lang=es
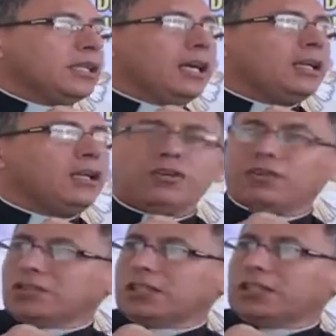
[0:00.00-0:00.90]
ya
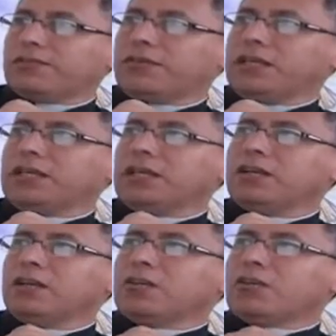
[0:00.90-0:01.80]
no se
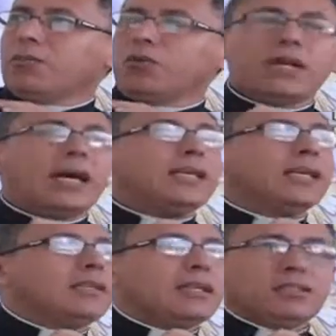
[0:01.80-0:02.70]
define como un
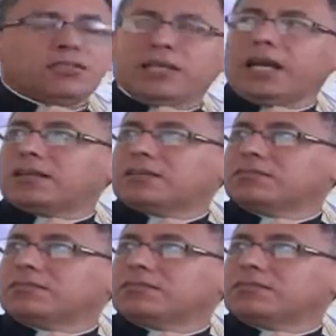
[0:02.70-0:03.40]
área territorial,